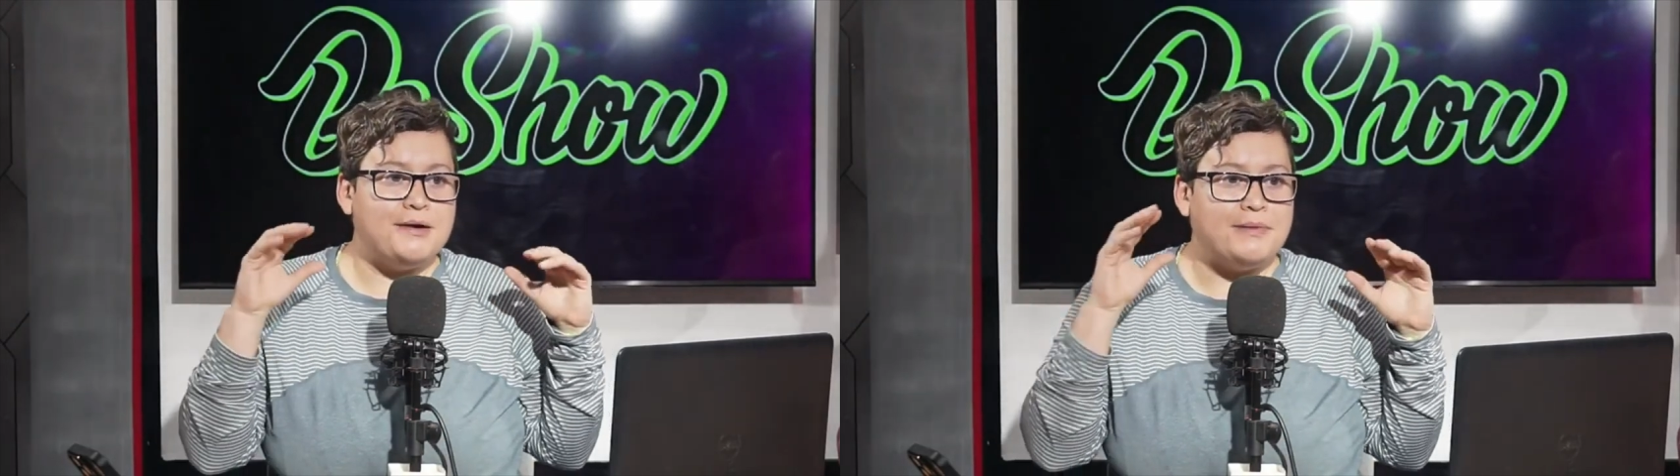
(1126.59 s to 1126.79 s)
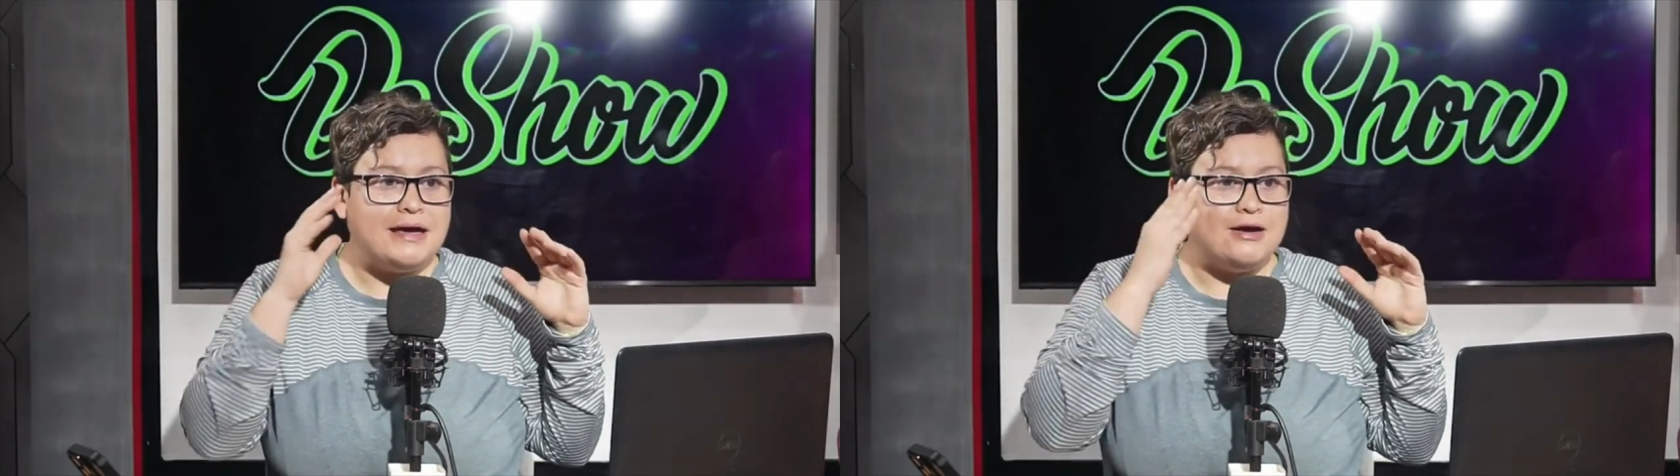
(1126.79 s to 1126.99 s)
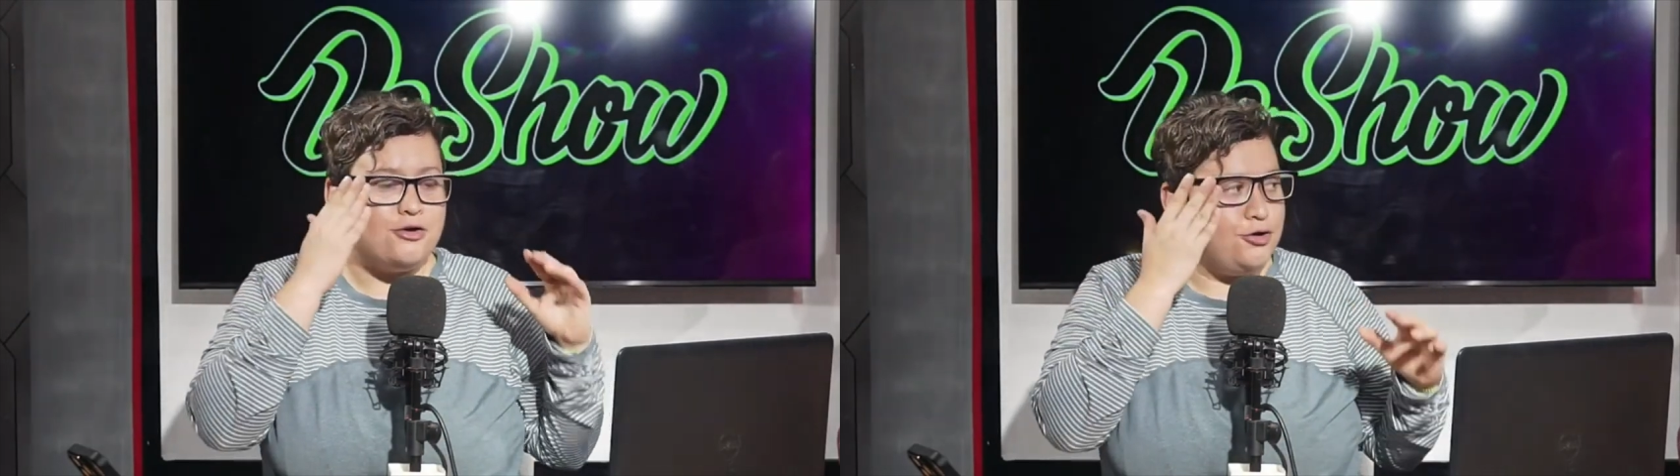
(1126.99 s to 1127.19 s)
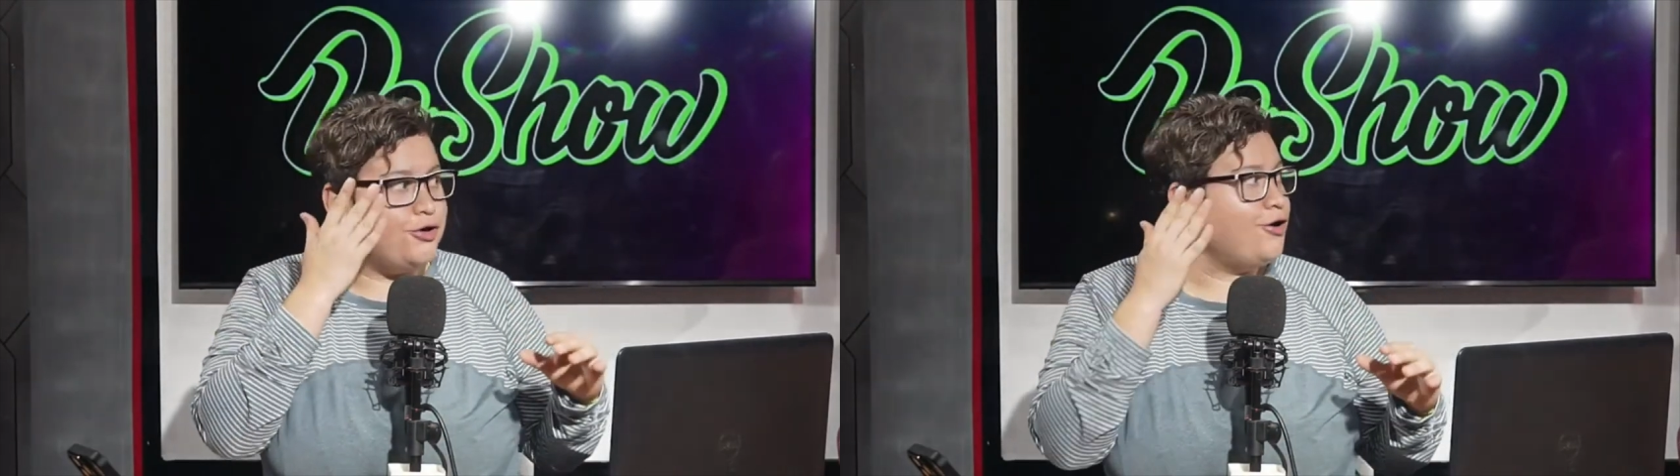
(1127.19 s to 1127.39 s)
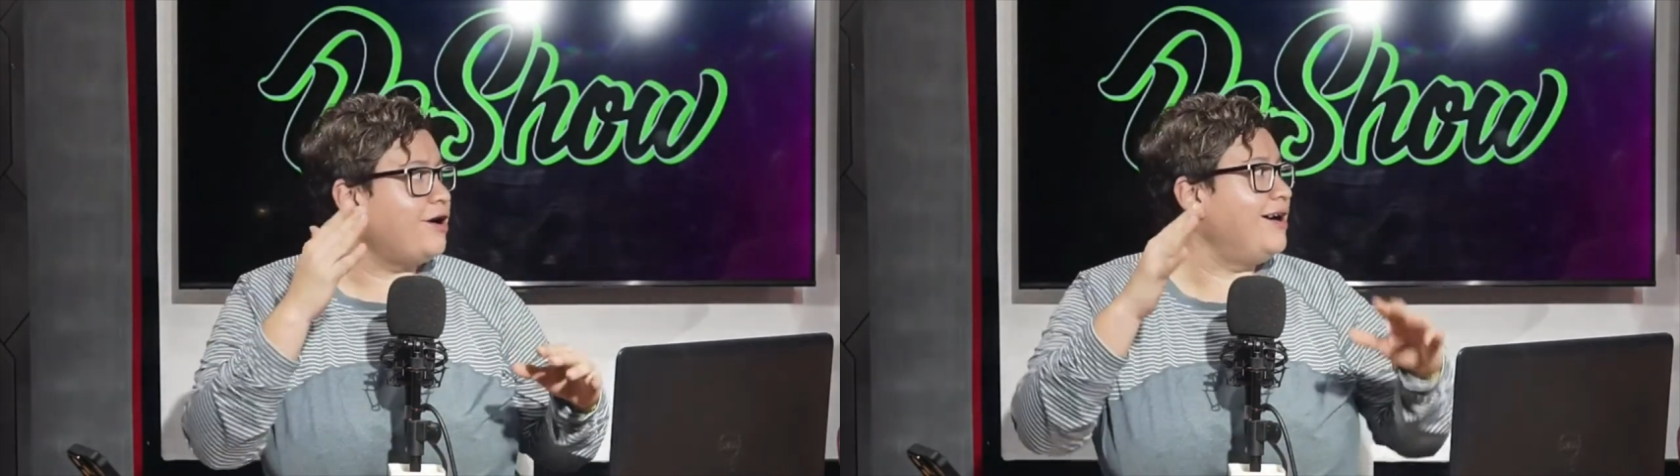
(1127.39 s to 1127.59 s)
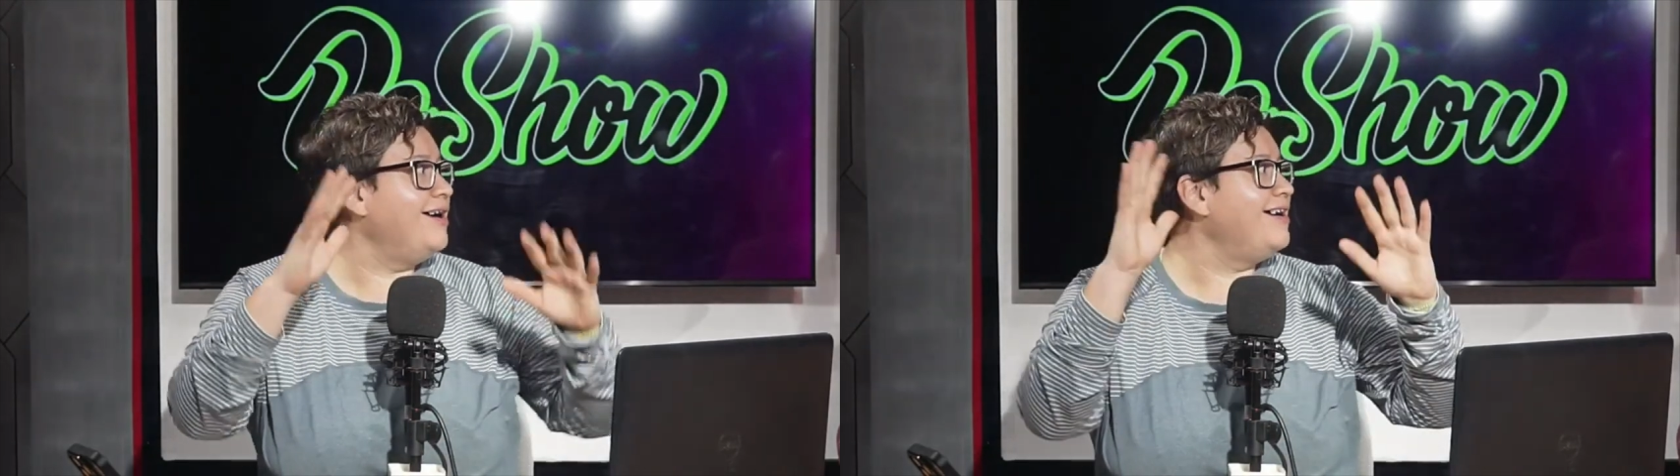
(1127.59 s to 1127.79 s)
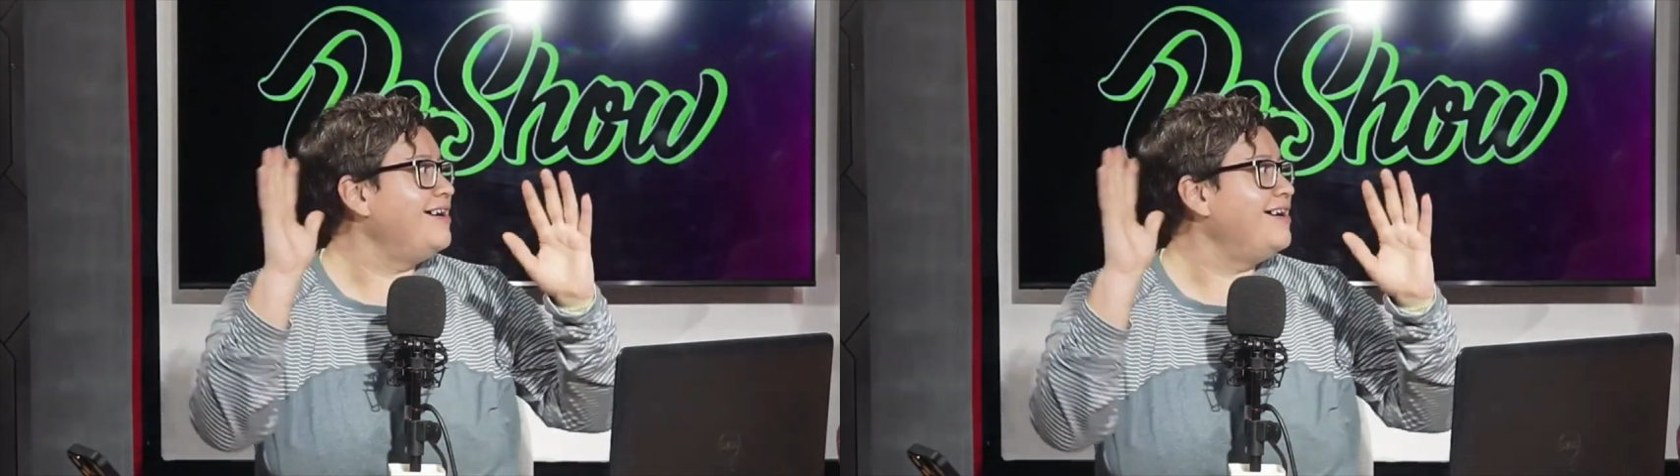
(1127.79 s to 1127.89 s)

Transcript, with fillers: México, yo creo que,